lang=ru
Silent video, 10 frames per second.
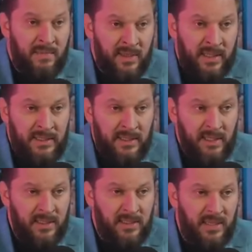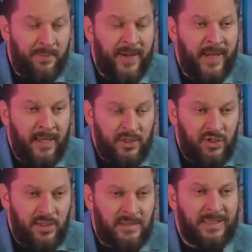милосердие,
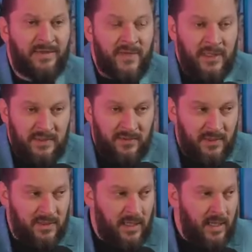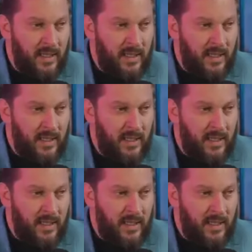порядочность, ответственность.